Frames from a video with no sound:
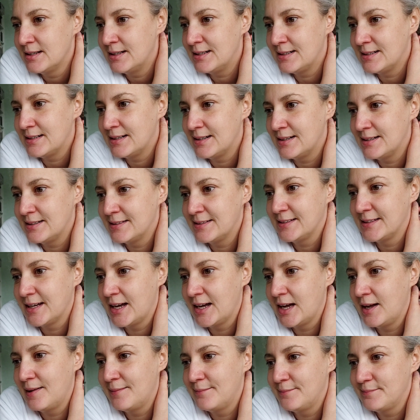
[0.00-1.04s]
А
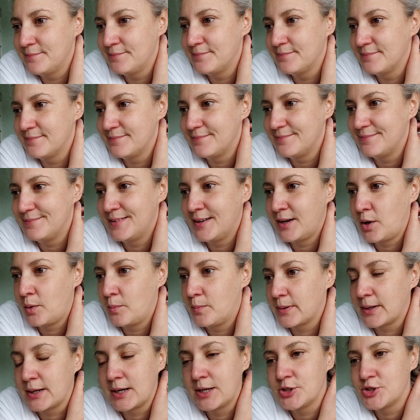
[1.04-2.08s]
я
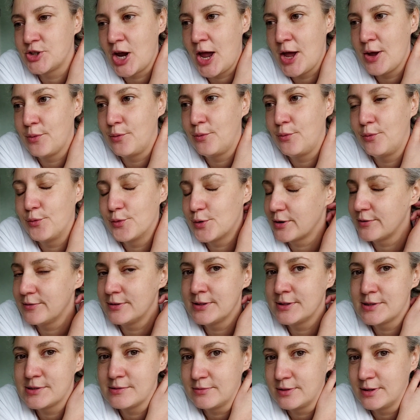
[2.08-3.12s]
прокачаю
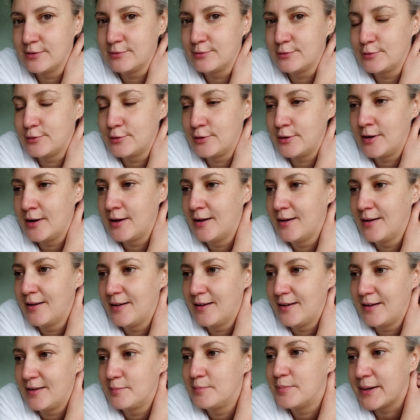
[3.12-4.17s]
уровень своего
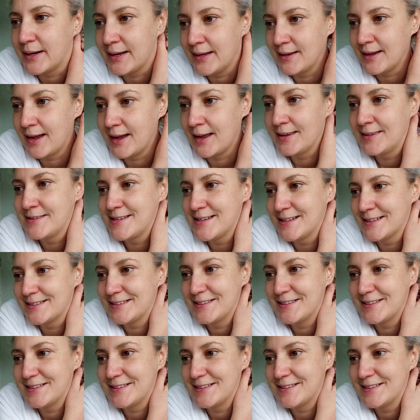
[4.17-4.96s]
принятие